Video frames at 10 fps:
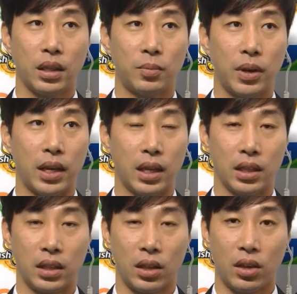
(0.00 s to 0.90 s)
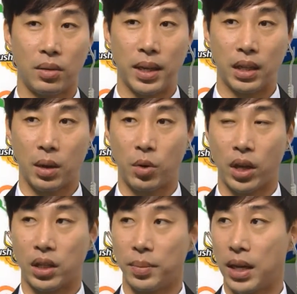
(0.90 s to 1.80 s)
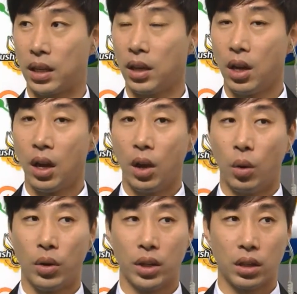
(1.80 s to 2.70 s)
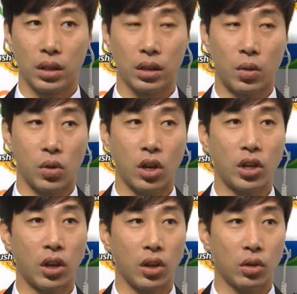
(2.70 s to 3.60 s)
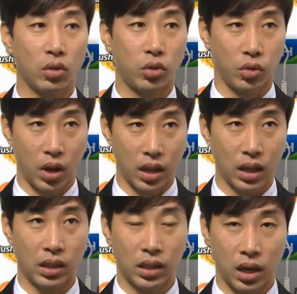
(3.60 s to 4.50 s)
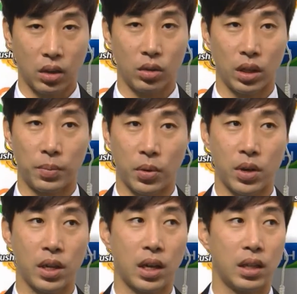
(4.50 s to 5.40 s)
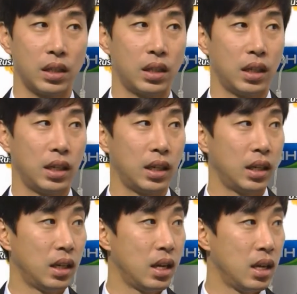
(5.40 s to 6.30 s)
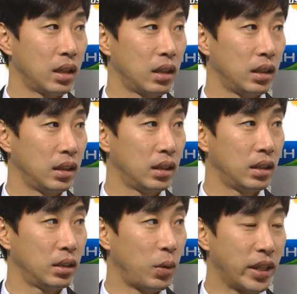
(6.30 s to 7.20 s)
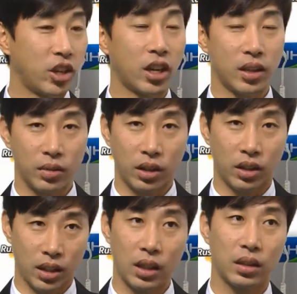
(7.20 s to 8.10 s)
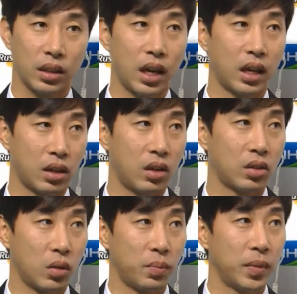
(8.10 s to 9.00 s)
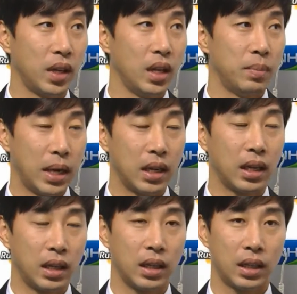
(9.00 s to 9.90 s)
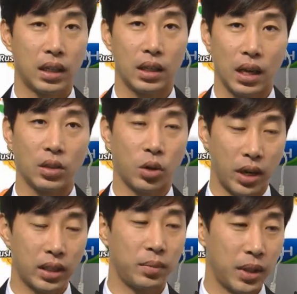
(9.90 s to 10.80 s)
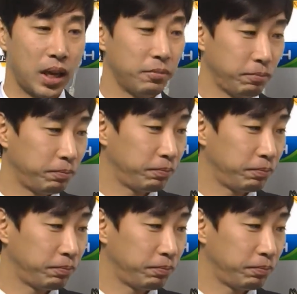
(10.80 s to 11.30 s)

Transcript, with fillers: 세트 플레이라든지 이런 걸 많이 해보겠지만 오늘은 공격적인 것도 중요하다 치더라도 이제 브로킹이라든지 그 외적인 것들 예, 그런 것 좀 많이 강조를 했습니다.